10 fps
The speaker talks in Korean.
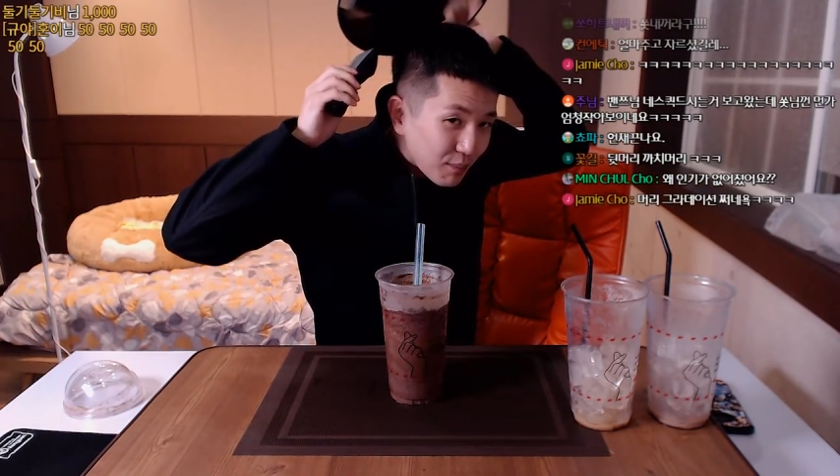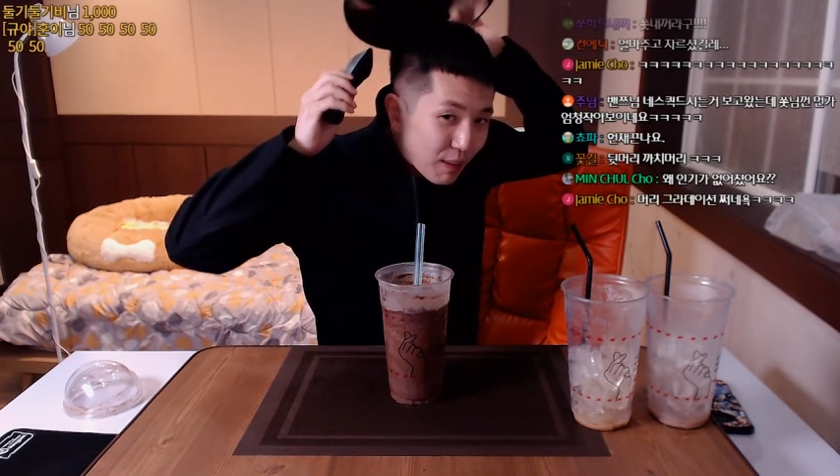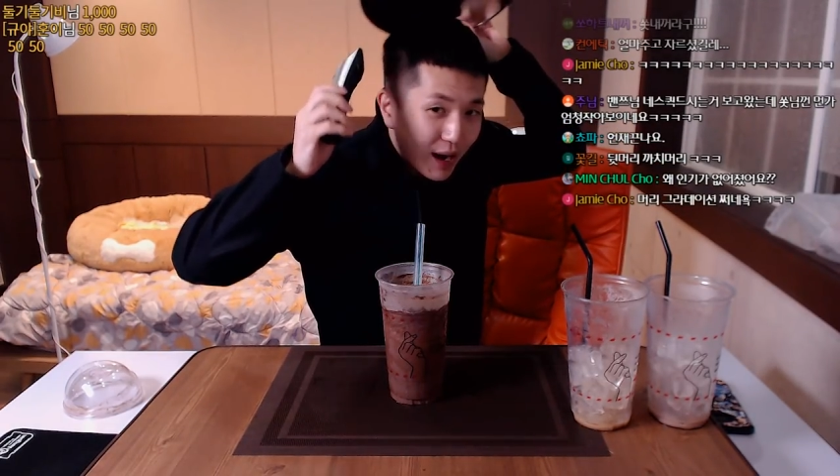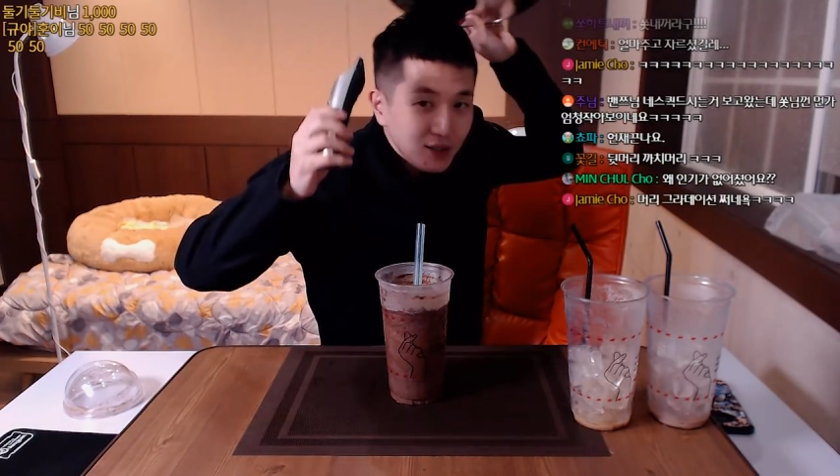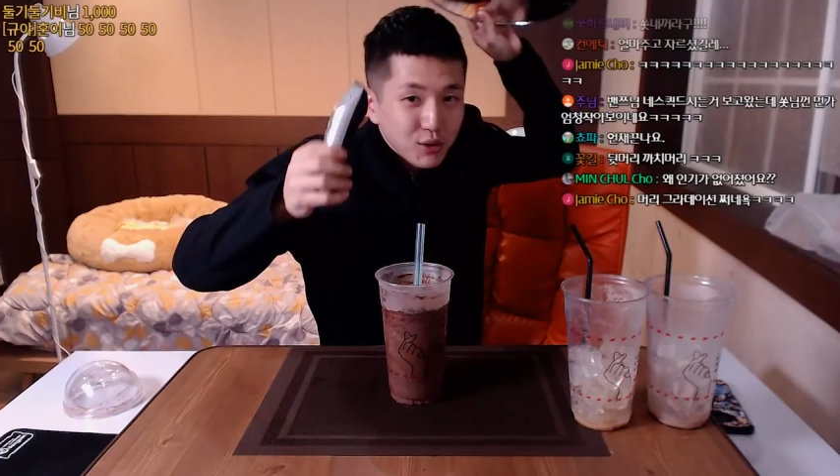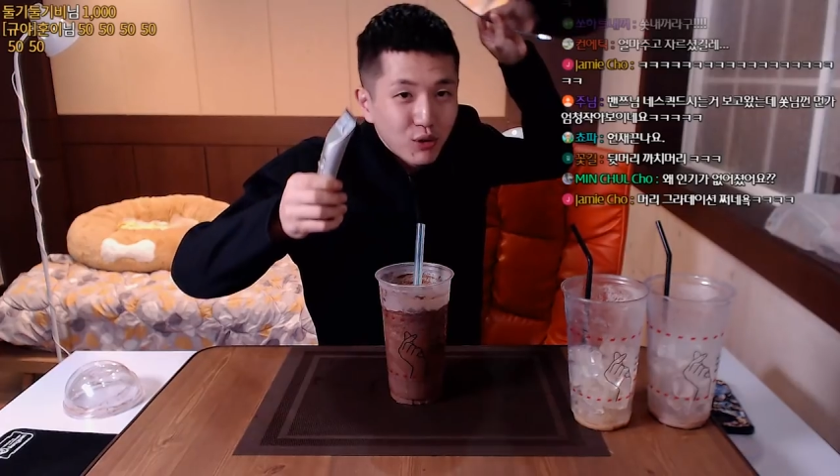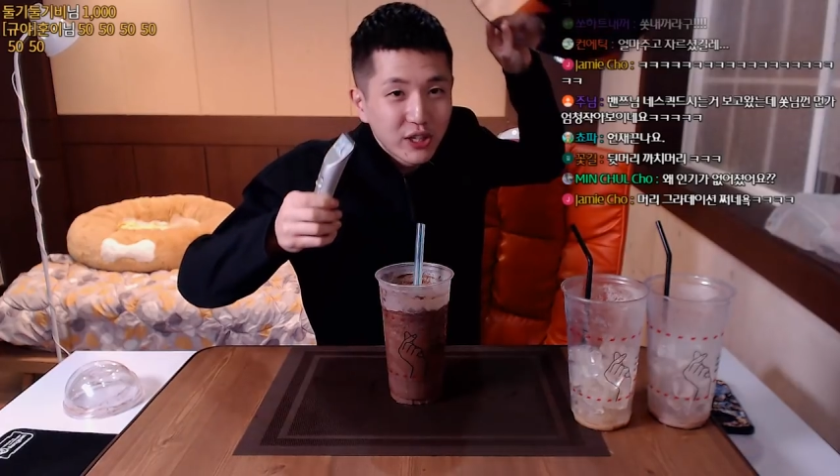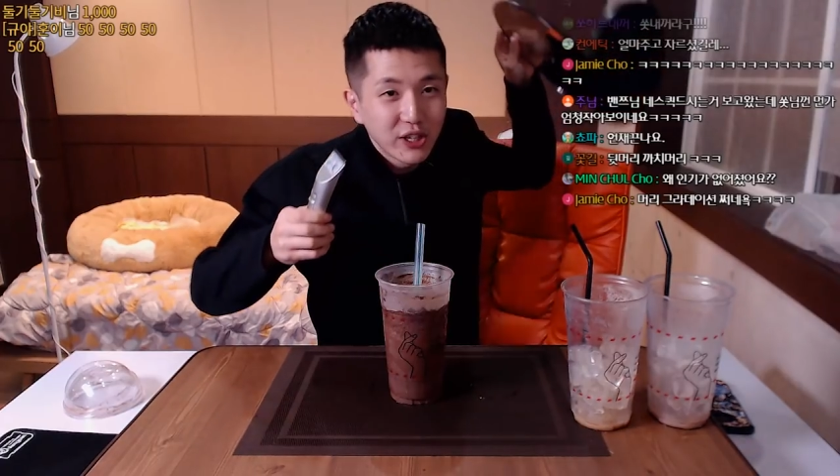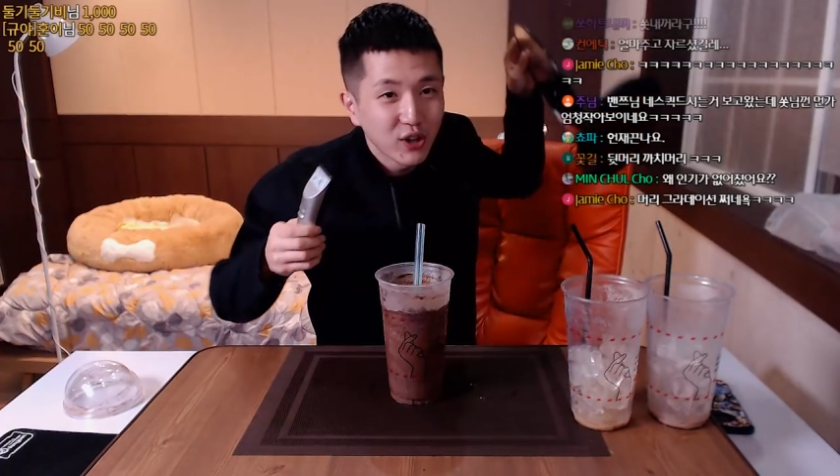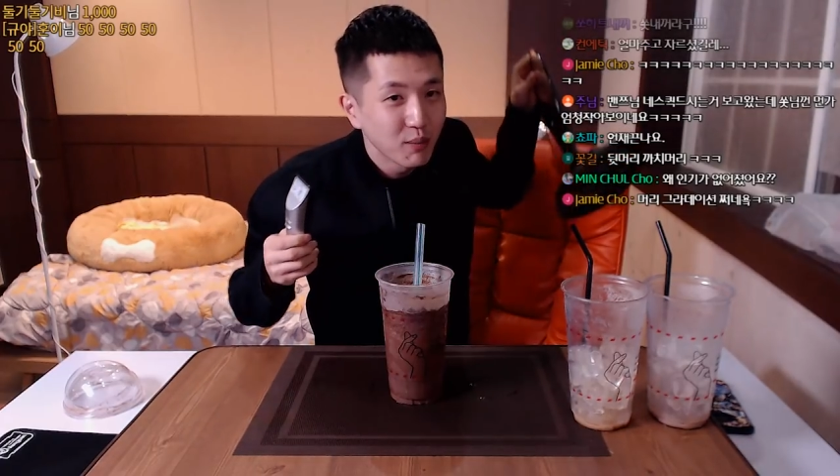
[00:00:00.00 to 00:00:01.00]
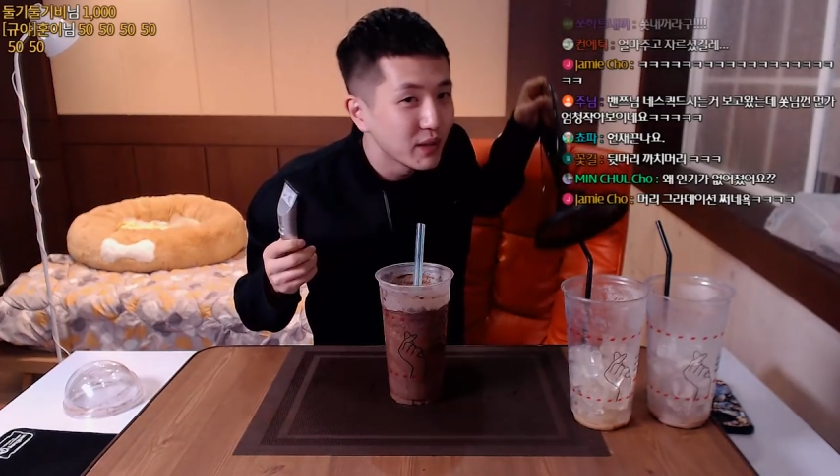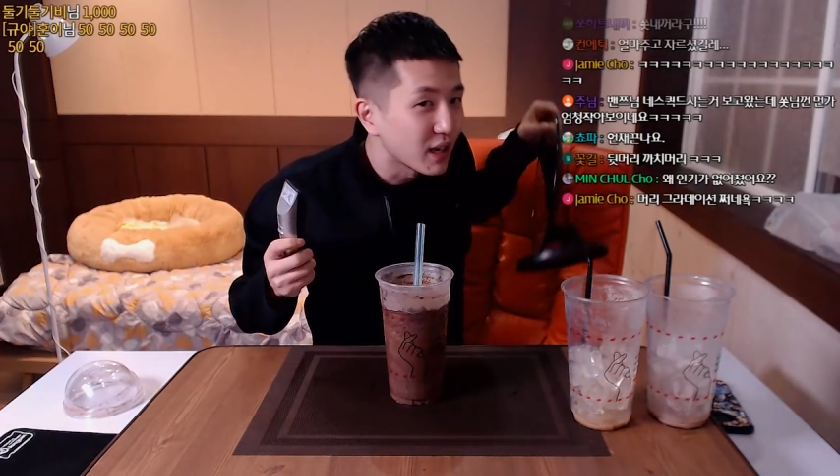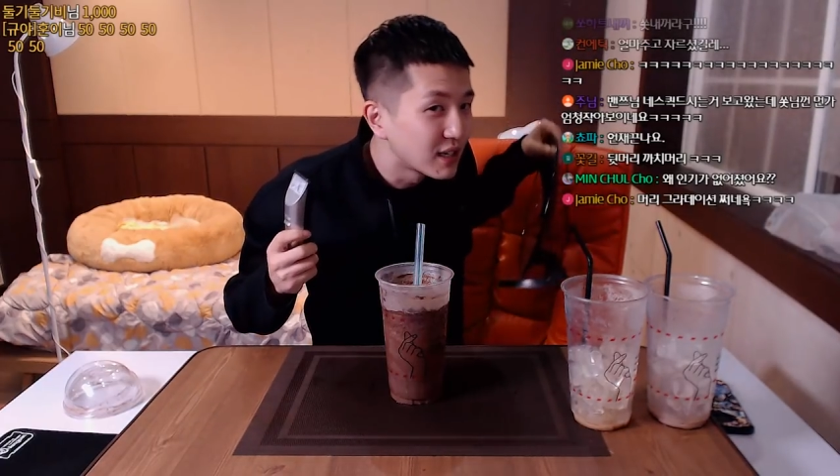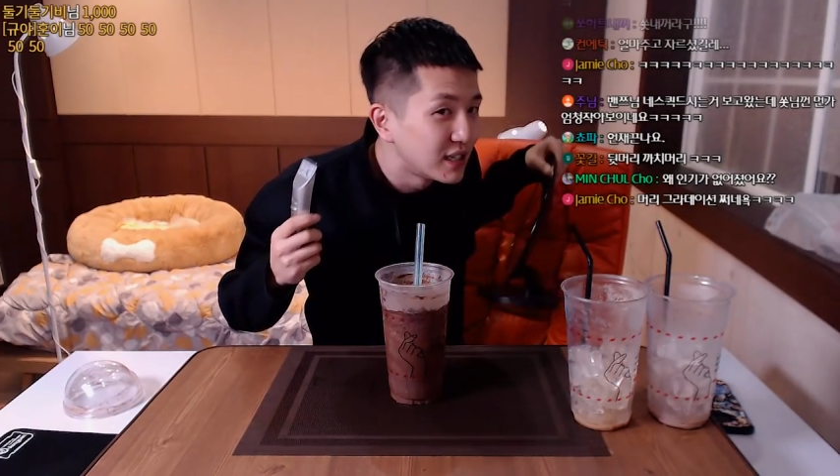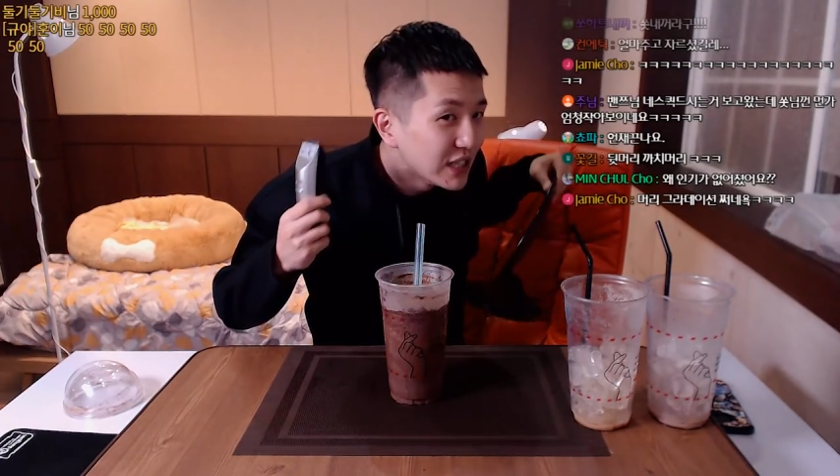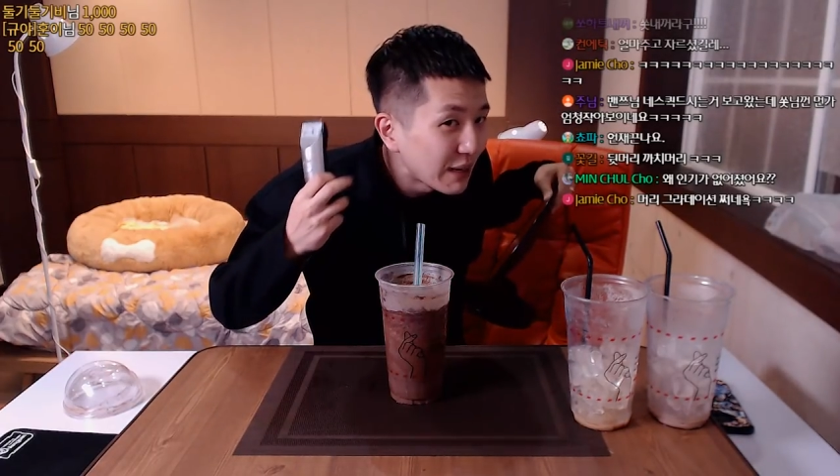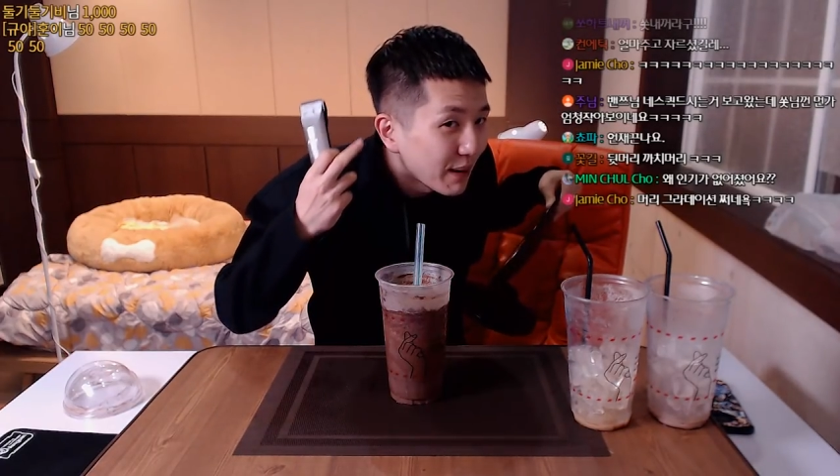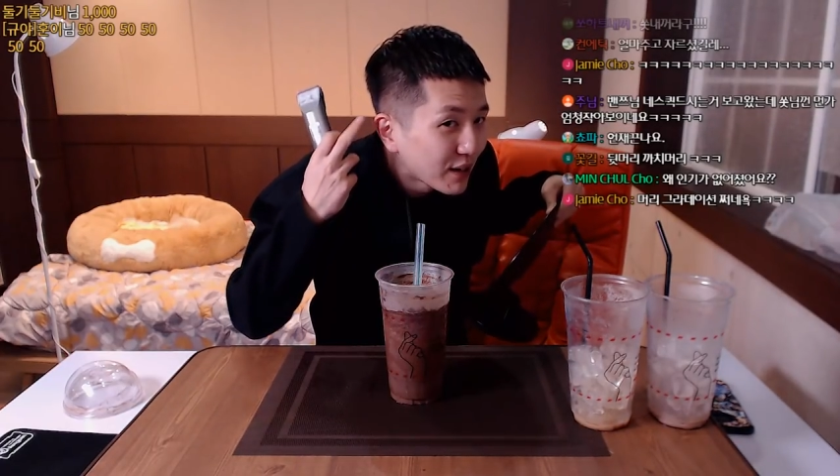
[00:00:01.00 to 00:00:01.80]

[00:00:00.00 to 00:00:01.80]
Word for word: 방송을 킨 겁니다 그나마